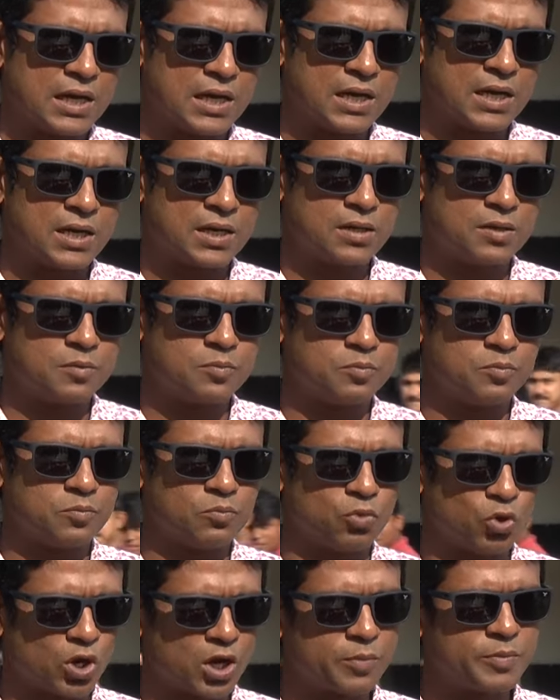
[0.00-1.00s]
আর
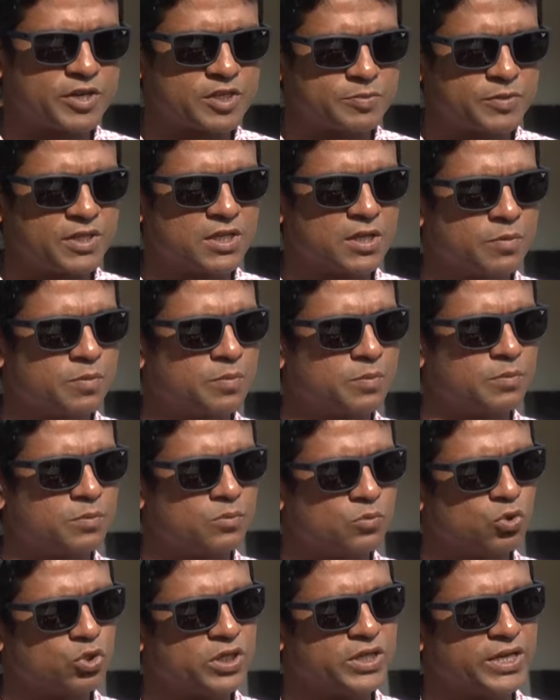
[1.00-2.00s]
বলার ব্যাটসম্যানদের
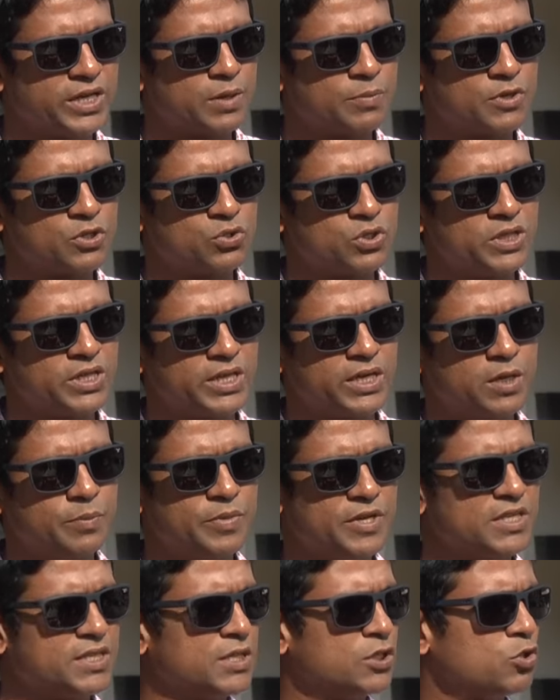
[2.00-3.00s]
মধ্যে থেকে আমরা যদি দেখি
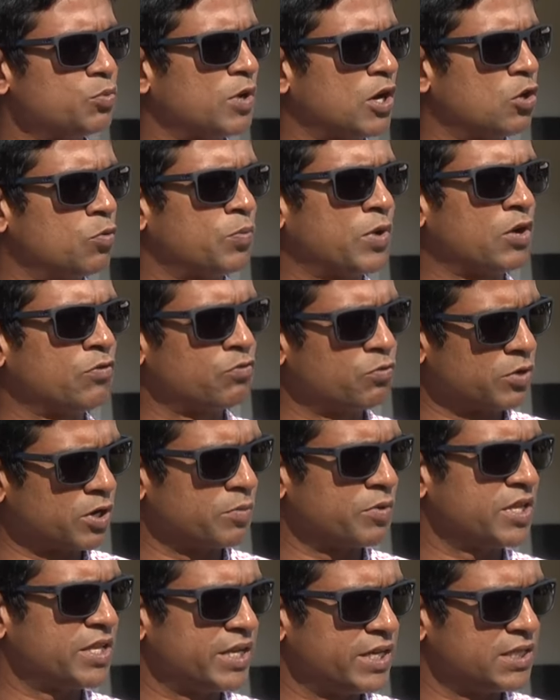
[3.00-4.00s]
বেশ কিছু ভালো পারফর্মার
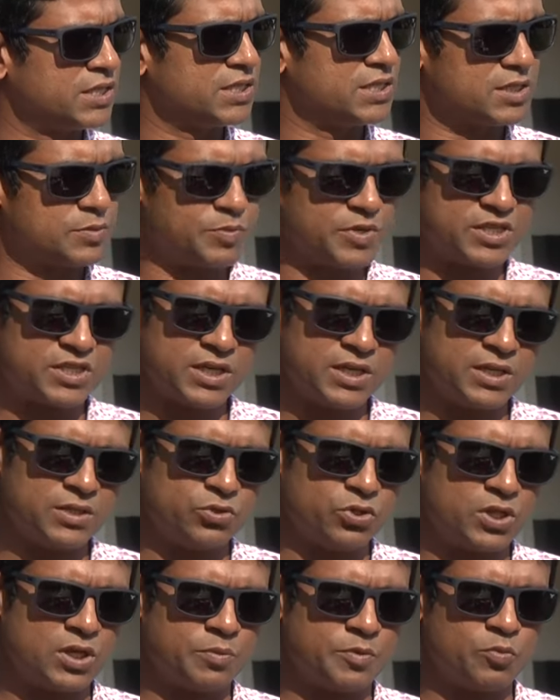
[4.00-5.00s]
আমরা দেখেছি স্পেশালি
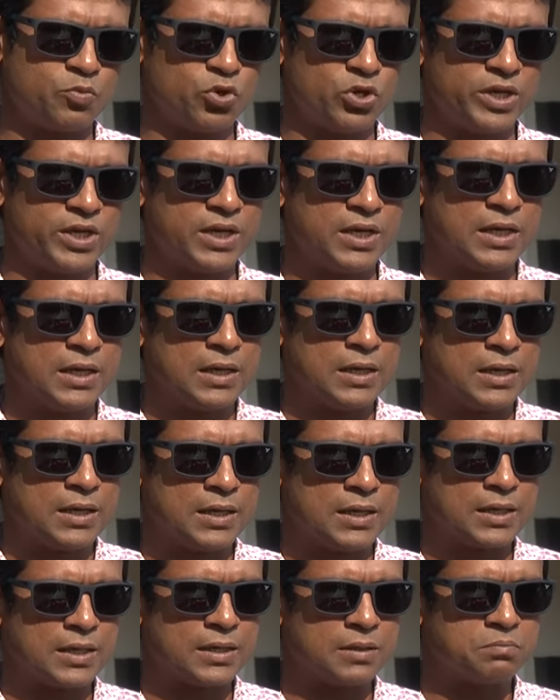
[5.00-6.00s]
যদি আমি বলি
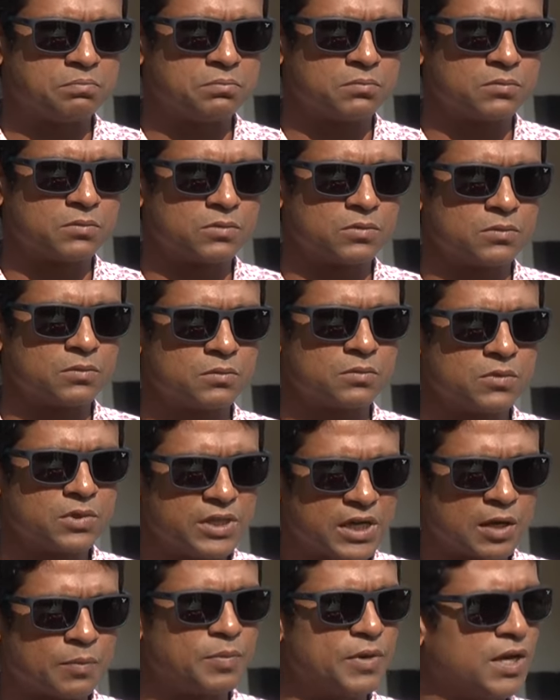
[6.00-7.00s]

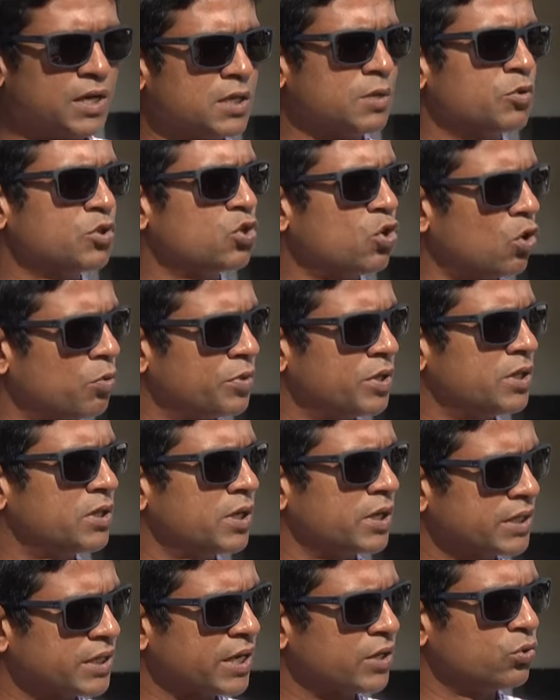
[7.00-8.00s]
ইয়াং প্লেয়ারদের মধ্যে অমিত
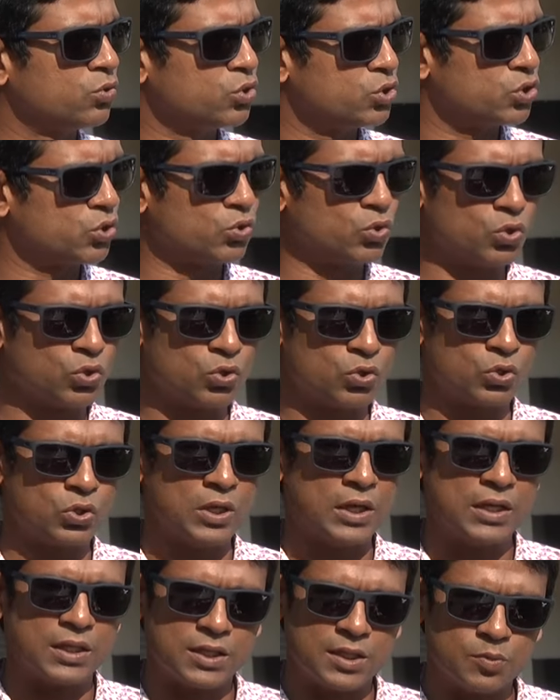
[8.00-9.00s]
একটা দুইশো করলো
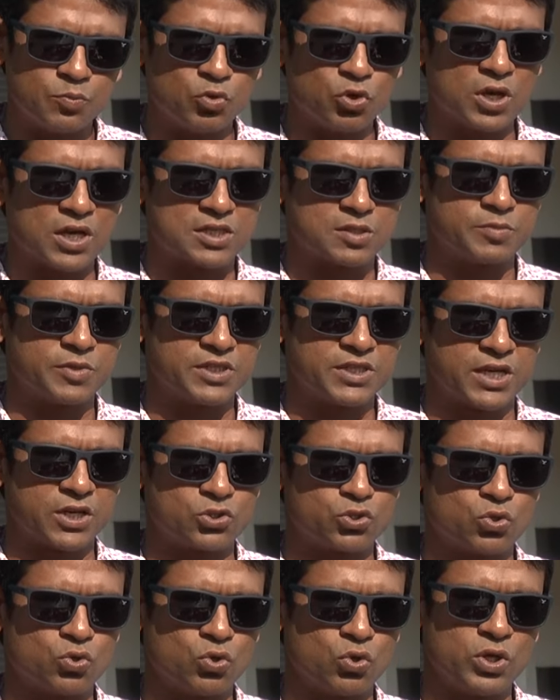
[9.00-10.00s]
দীপু লাস্ট ম্যাচে
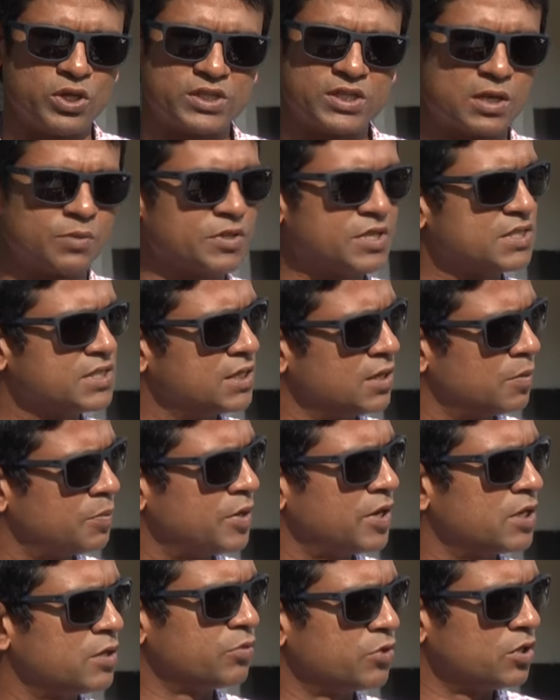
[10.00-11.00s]
একশো করলো এছাড়া আমাদের সিনিয়র
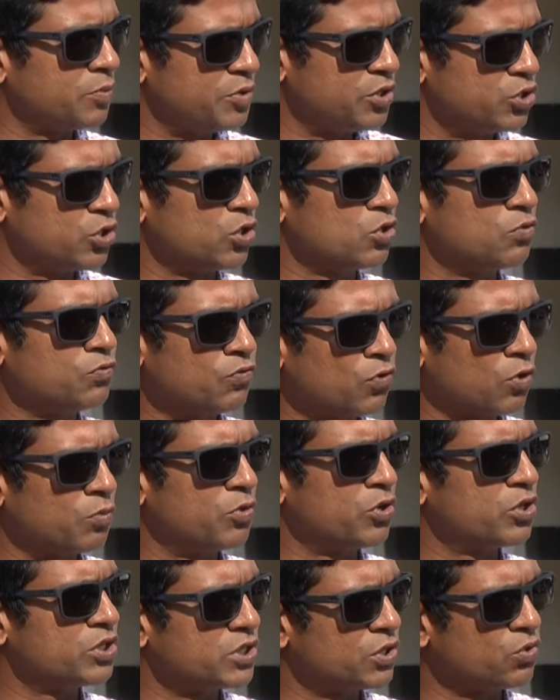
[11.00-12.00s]
প্লেয়ারদের মধ্যে বিজয় খুব
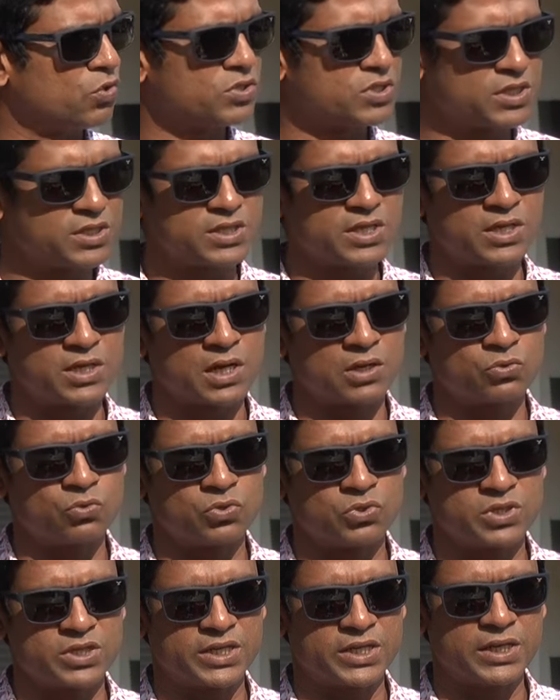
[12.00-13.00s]
ফর্মে রয়েছে কনসিস্টেন্ট রান
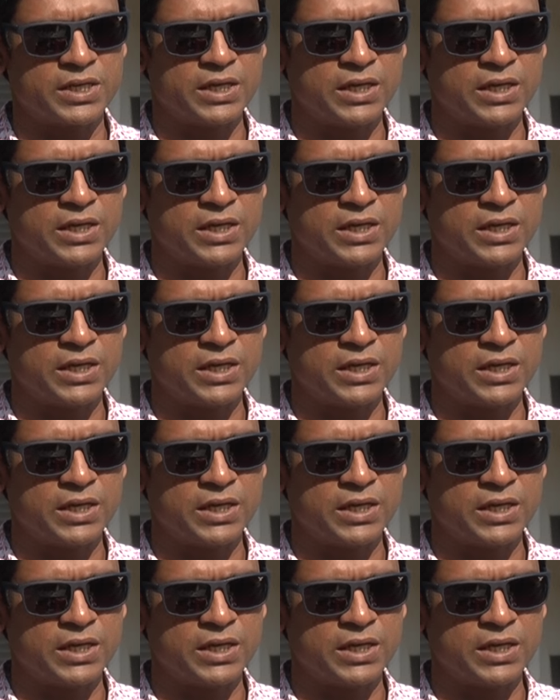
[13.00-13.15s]
করছে